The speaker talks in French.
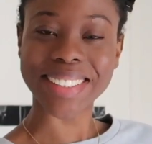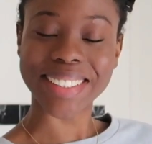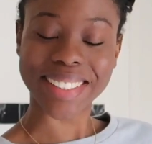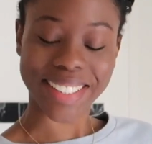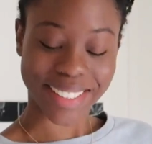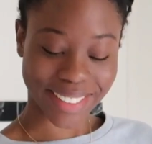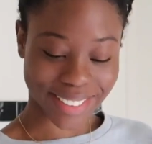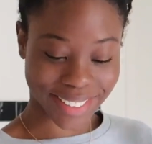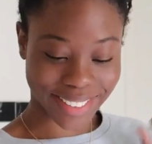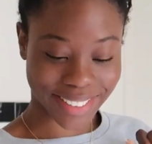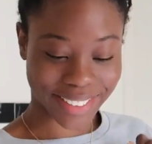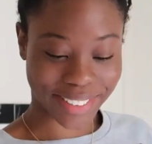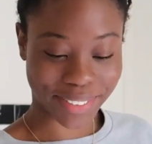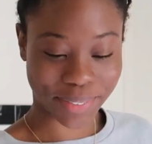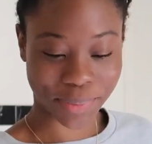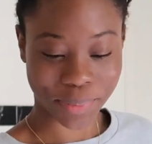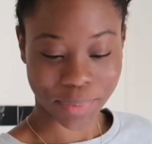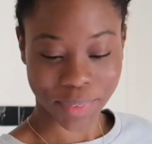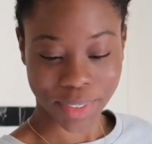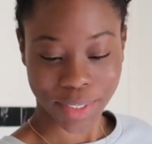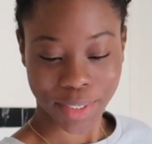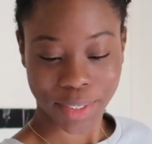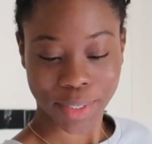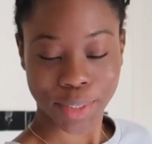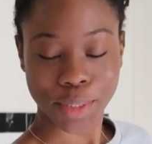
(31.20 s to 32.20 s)
attendez,
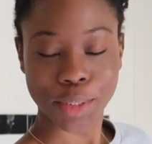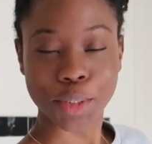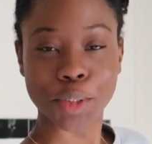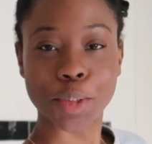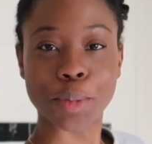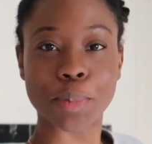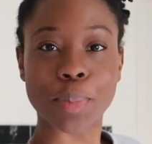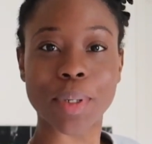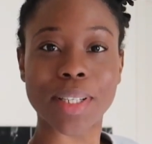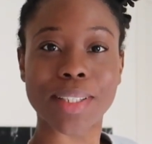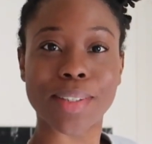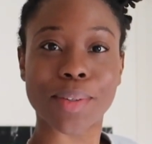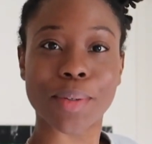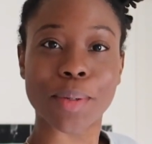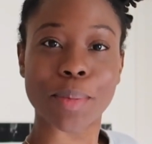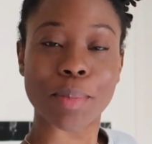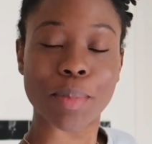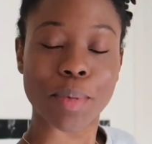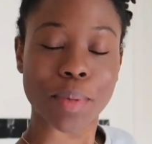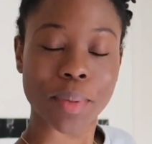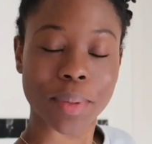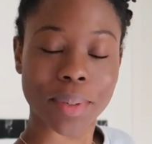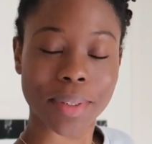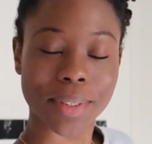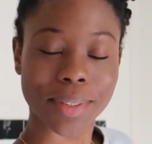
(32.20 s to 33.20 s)
je suis pas dans le
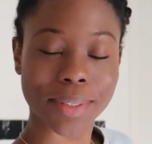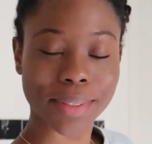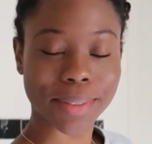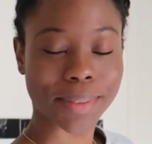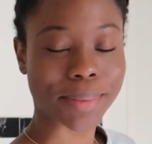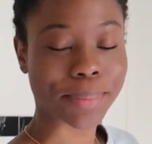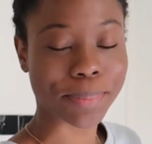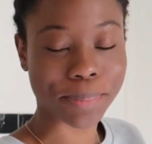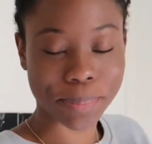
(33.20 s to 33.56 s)
bon... Euh,